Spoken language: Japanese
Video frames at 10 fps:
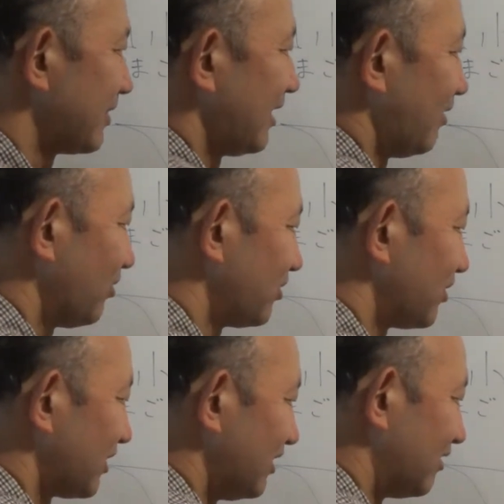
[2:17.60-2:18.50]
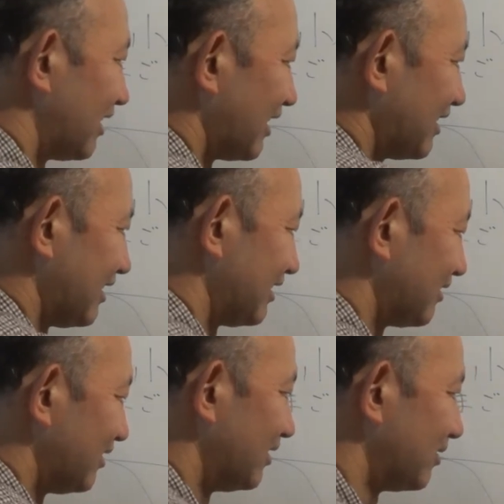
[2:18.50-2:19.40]
で、温度っていうのは、えっ
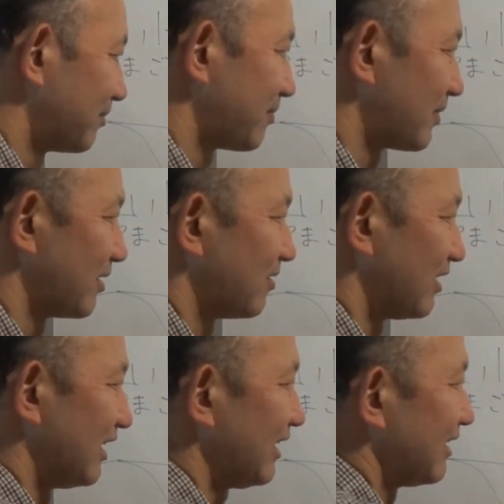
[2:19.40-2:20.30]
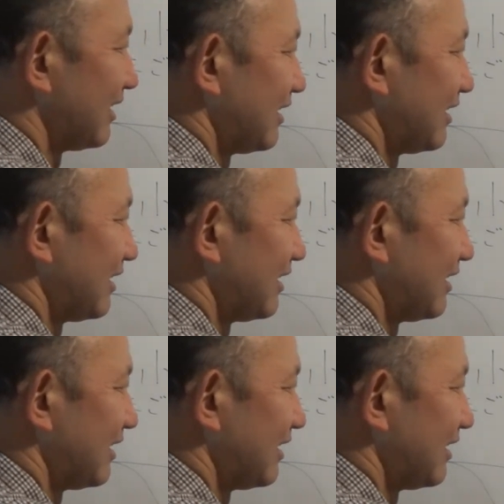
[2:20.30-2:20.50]
と、これね。